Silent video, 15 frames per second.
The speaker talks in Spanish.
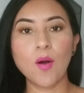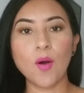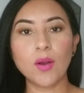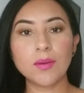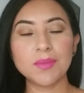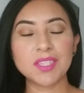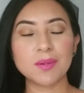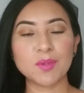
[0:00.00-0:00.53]
Hola
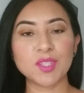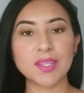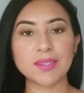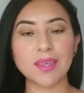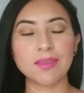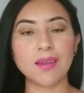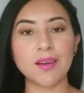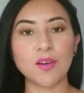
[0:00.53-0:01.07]
mis hermosos,
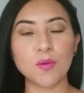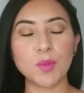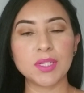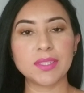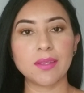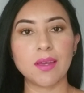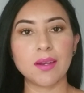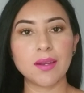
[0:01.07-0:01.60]
¿qué tal? ¿Cómo
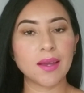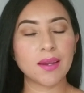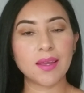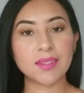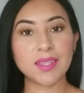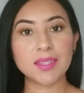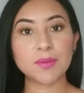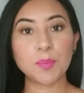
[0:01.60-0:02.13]
están?
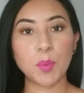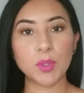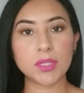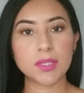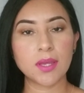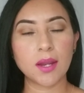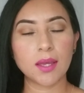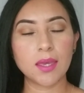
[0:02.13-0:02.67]
Gracias por
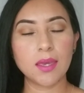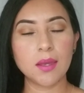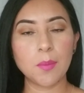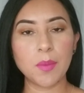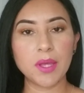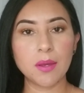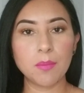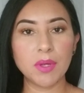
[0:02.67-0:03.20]
estar aquí
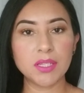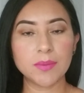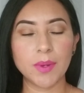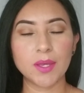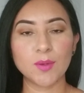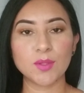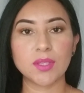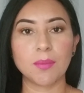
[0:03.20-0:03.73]
y mis
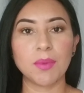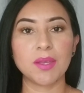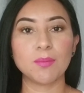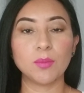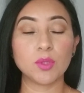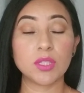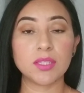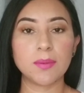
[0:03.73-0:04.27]
bellos también,
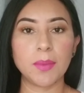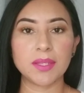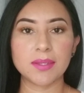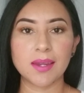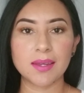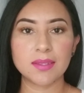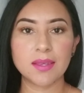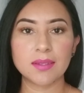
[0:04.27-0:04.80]
muchísimas
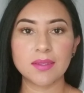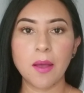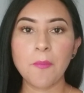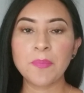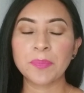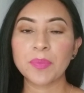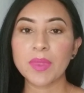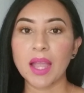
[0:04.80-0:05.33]
gracias.
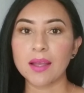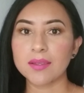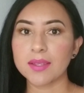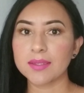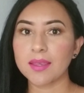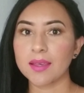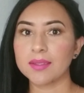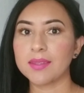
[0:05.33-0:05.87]
Así
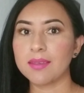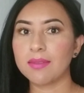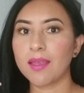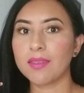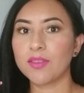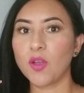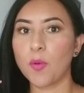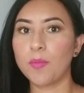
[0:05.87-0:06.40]
es que sin
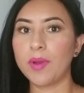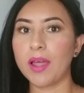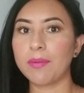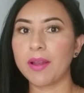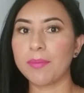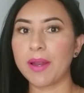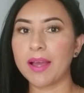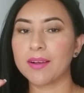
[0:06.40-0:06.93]
tanto bla
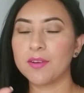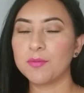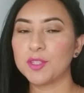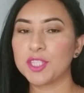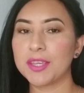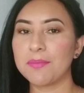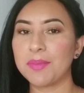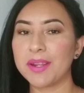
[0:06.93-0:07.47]
bla bla, como
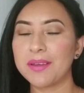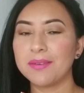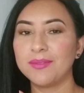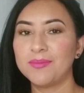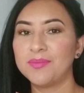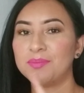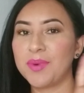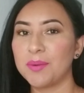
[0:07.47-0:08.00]
siempre,
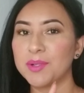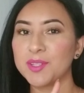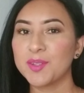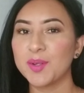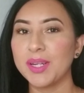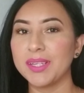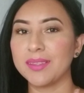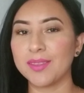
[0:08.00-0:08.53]
vámonos
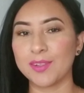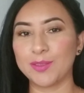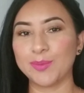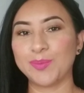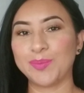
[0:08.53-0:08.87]
con la intro.